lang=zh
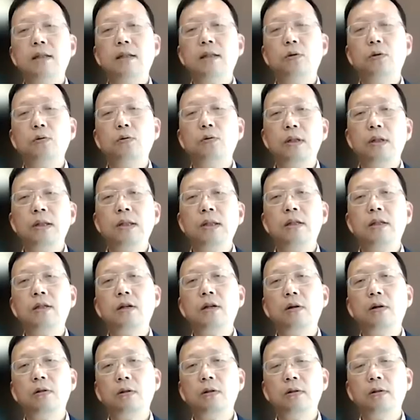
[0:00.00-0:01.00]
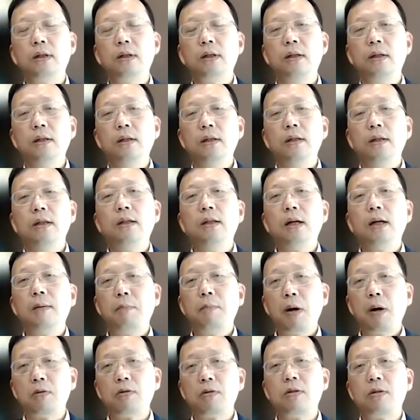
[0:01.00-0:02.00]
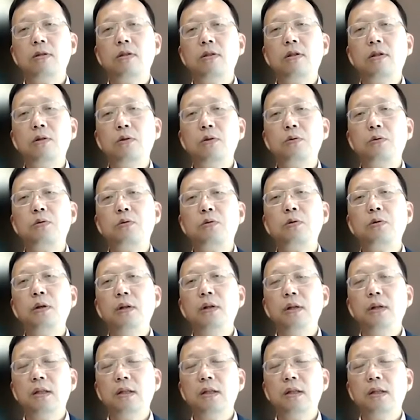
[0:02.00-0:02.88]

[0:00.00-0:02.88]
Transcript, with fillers: 济合作、经济交流呢，应该保持继续